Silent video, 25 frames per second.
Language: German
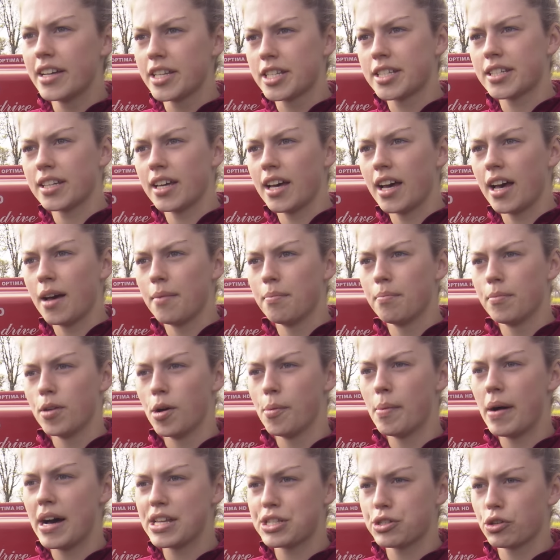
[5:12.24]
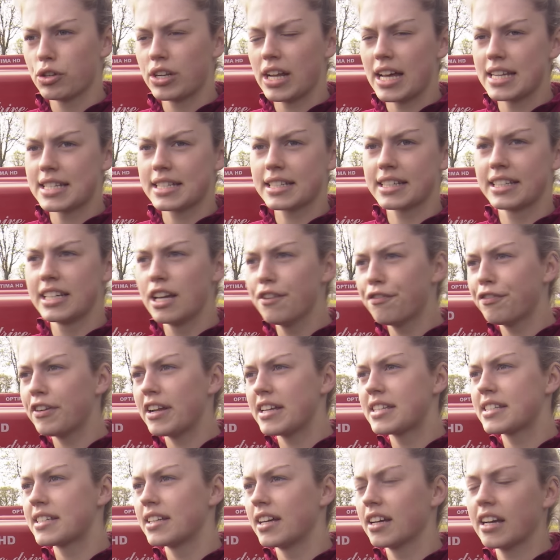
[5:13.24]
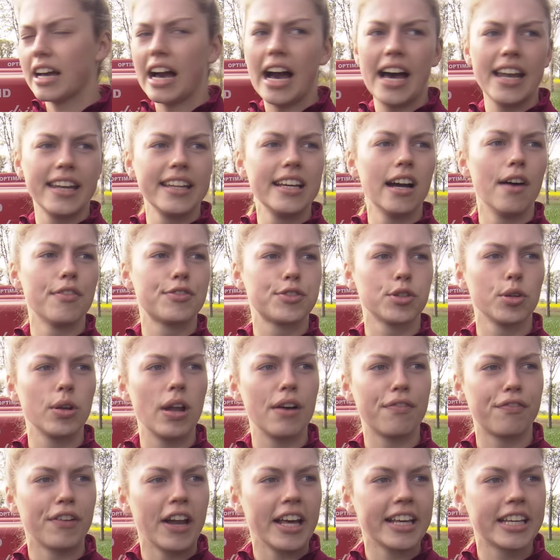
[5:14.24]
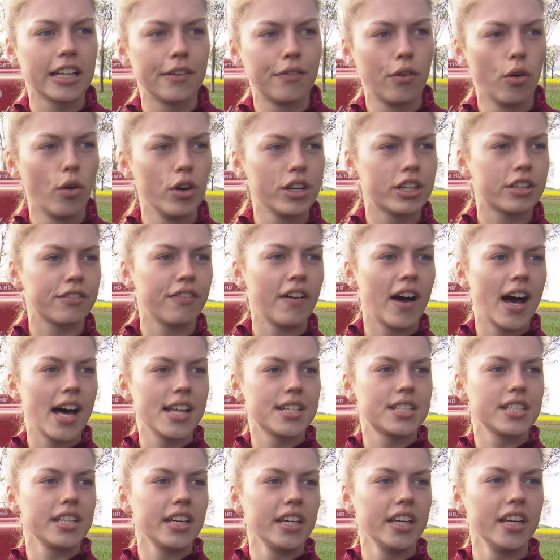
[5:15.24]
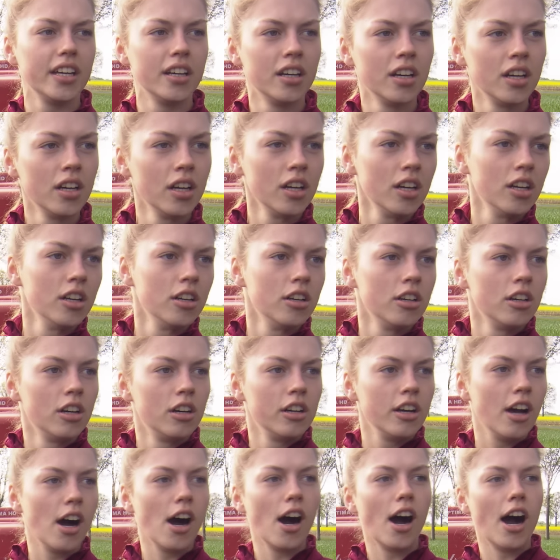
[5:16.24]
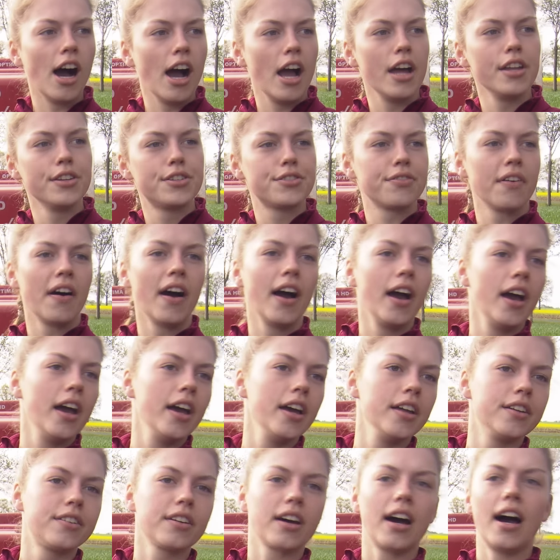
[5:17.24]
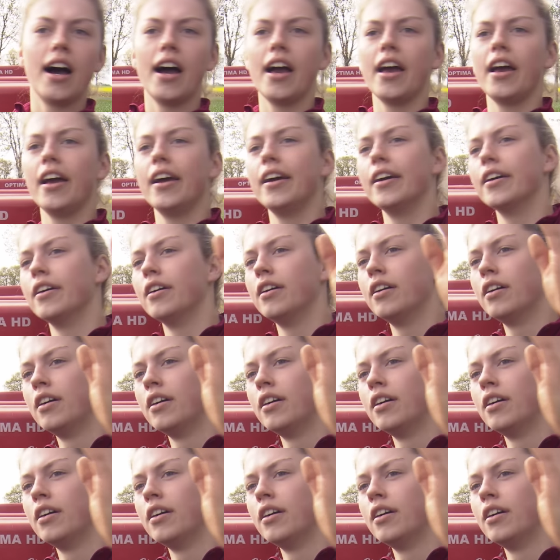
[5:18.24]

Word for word: ist ähm, immer so das Kniffligste, gerade hier auf so einer Fläche, wo ich quasi ja, 1, 2, 3,